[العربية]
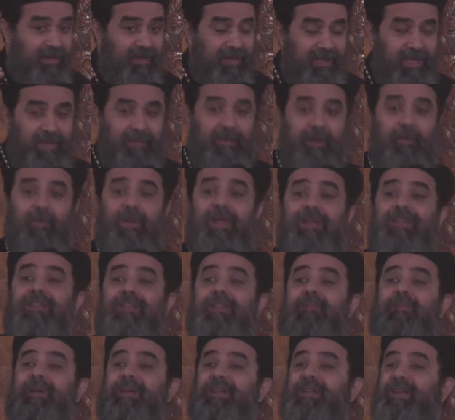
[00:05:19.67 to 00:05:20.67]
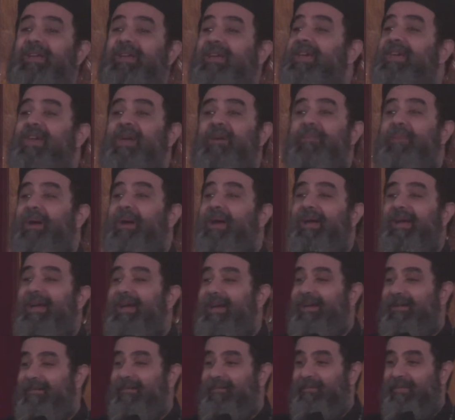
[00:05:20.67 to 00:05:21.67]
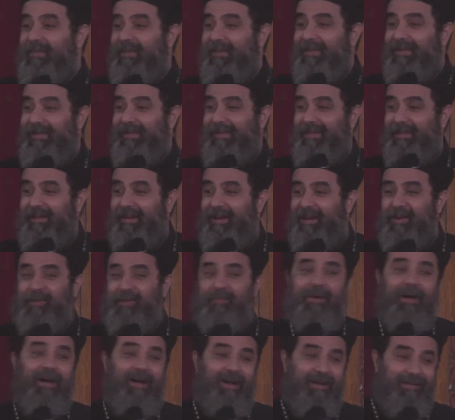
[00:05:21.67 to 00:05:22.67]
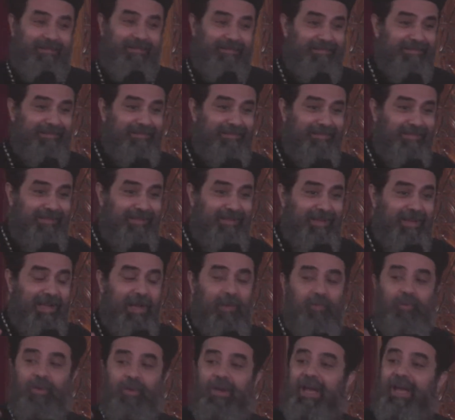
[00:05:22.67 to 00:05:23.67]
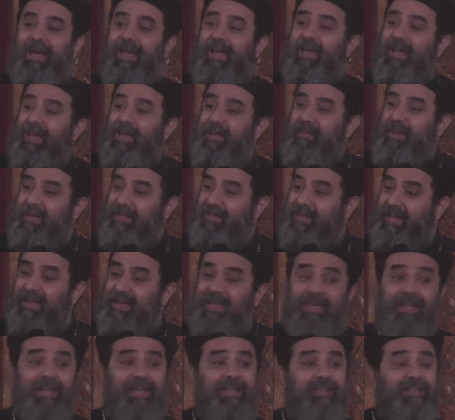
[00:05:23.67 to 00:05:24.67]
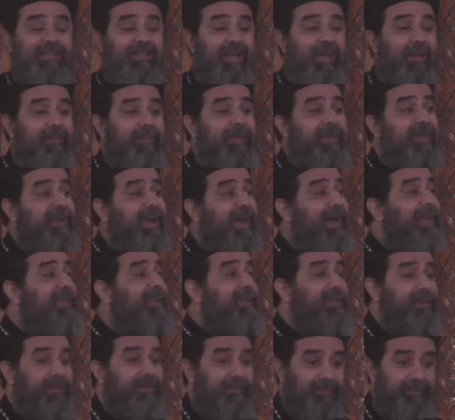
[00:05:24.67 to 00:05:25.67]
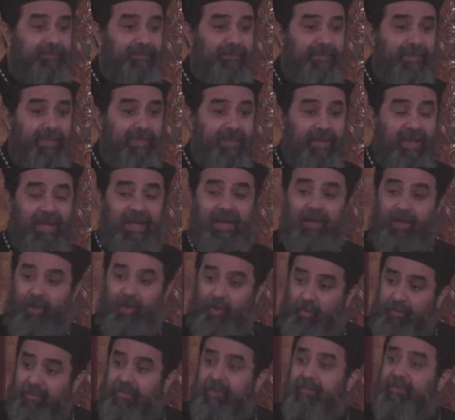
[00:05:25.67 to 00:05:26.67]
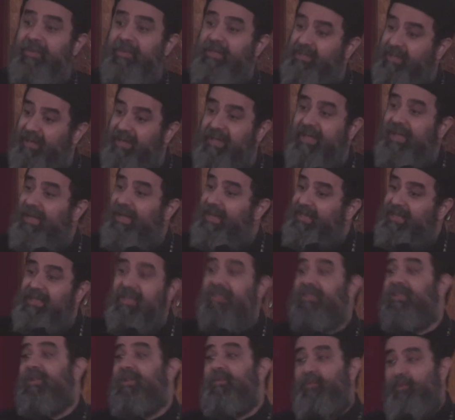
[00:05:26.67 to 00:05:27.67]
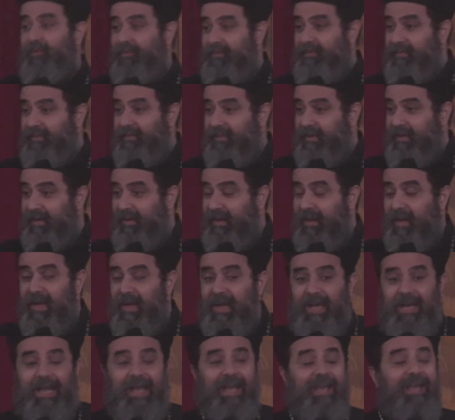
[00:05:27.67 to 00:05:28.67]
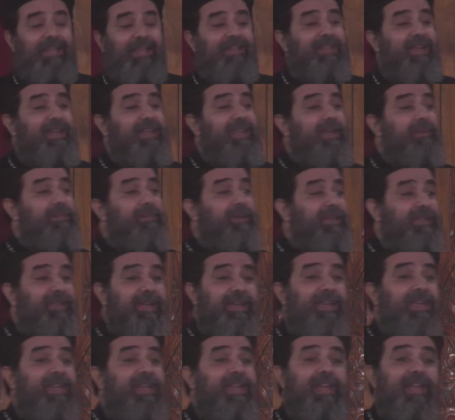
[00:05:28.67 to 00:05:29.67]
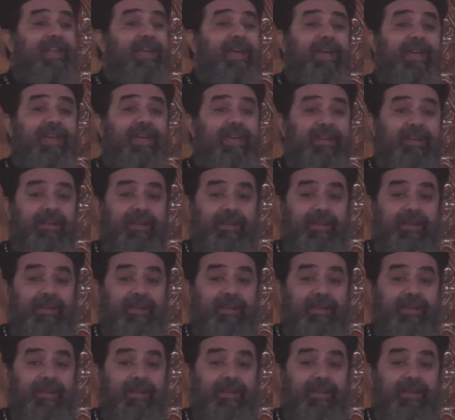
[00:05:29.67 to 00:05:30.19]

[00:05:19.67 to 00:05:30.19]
يبقى أولادنا محتاجين كم حاجة أربعة أول حاجة محتاجين للتعبير عن الحب بالطريقة اللي تناسبه الحاجة التانية محتاجين إلى إيه؟